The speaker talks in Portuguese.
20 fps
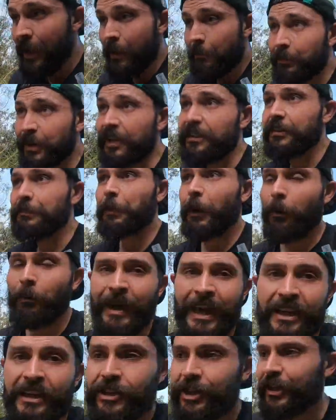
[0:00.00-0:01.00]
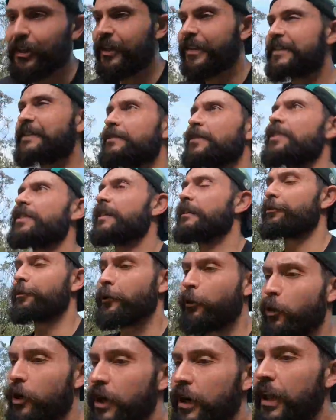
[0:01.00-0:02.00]
Principalmente se você
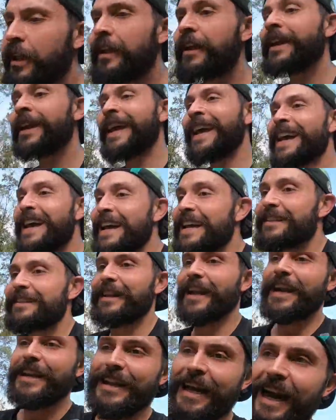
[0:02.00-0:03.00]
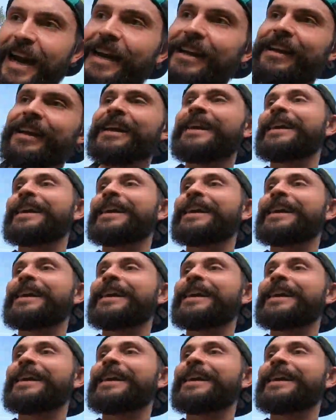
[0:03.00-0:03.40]
for treinar